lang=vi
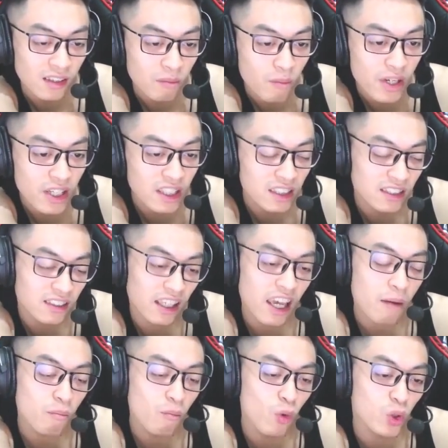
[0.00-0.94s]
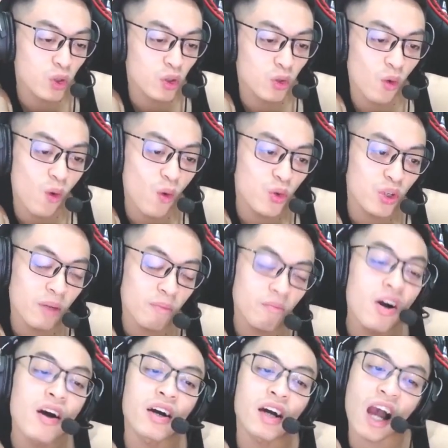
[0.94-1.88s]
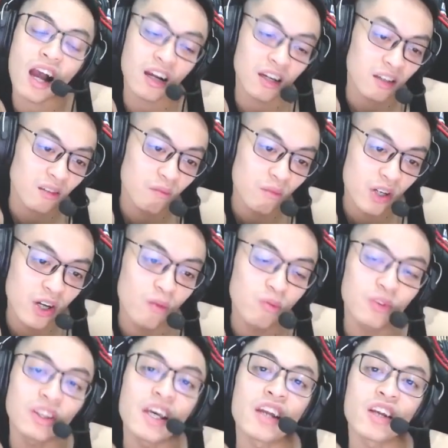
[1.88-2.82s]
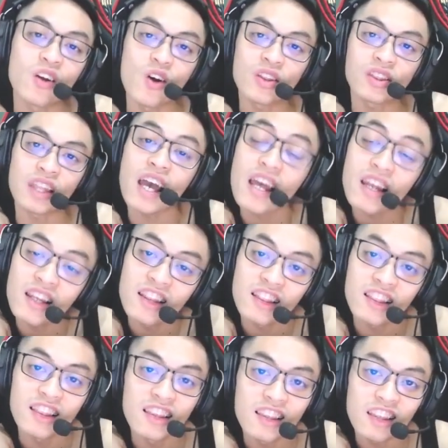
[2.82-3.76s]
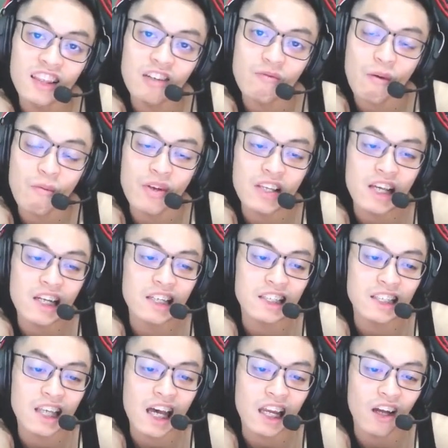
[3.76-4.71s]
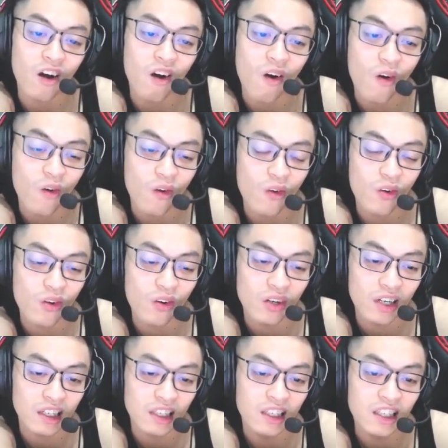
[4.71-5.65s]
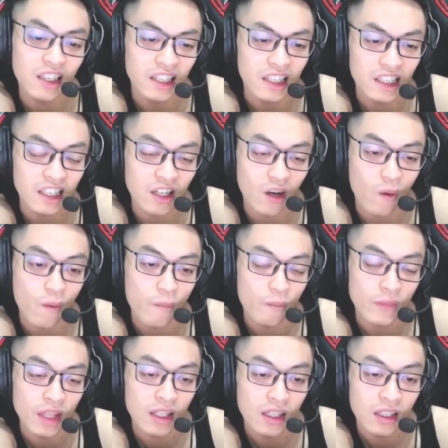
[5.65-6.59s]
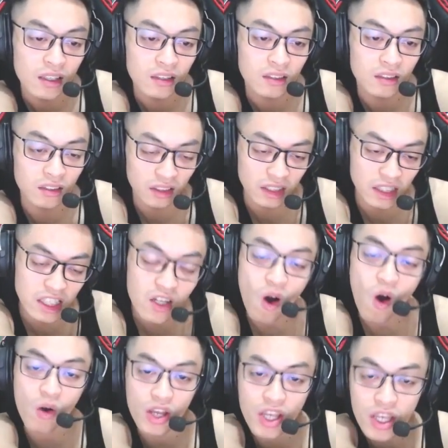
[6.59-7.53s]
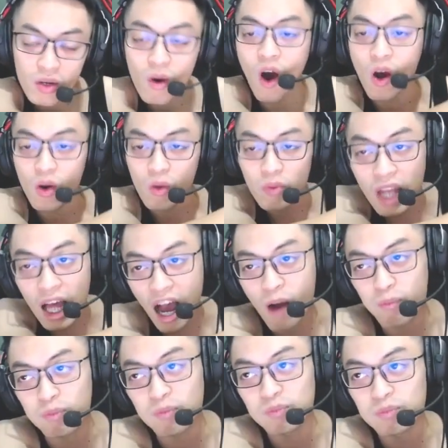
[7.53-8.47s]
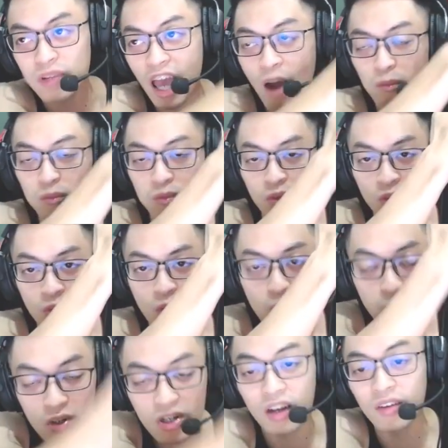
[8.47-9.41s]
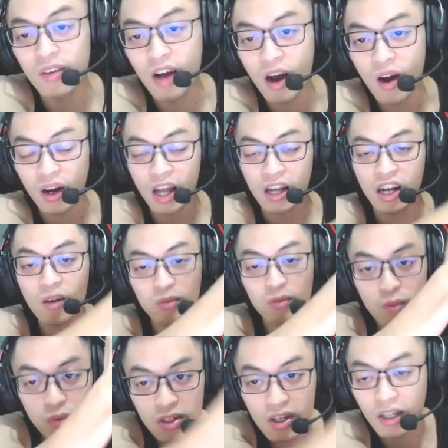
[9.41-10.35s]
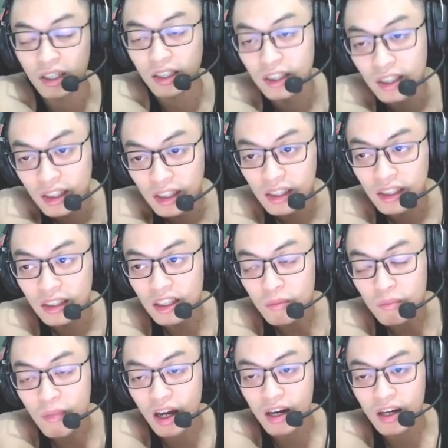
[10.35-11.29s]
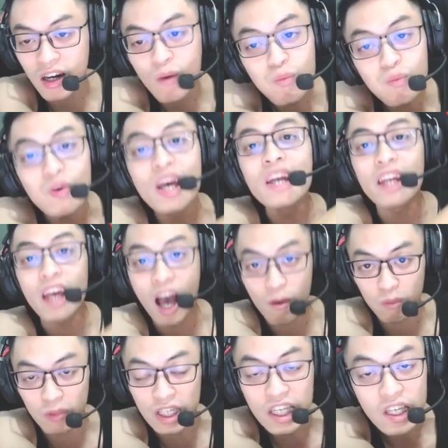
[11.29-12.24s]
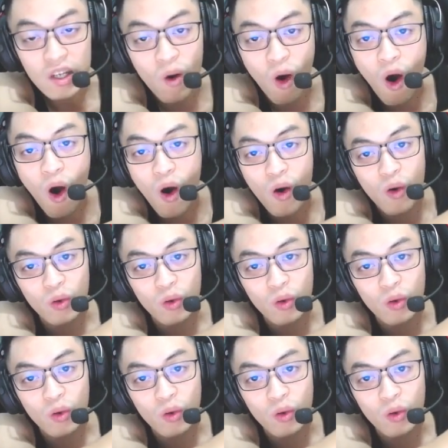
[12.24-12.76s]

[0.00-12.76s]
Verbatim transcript: mình xem một số streamer khác mình không tiện nói tên nhưng mà mình nhận ra là họ hơi kiểu ý họ ý của họ cũng là học đại học cũng được hoặc là không cũng được nhưng mà không nên đại học ý của họ